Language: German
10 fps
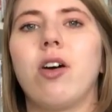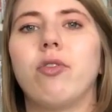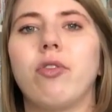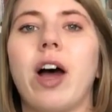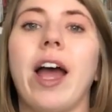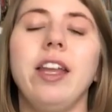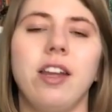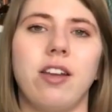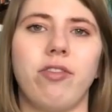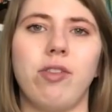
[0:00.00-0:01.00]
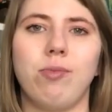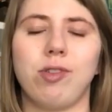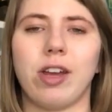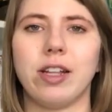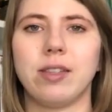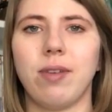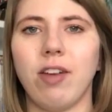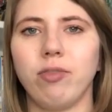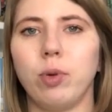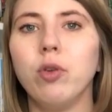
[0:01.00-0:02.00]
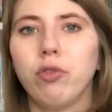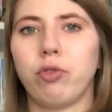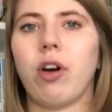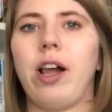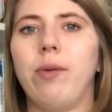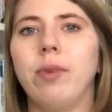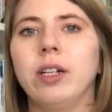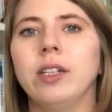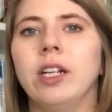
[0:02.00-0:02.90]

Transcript: auf einige der Filmstarts werfen und vor allem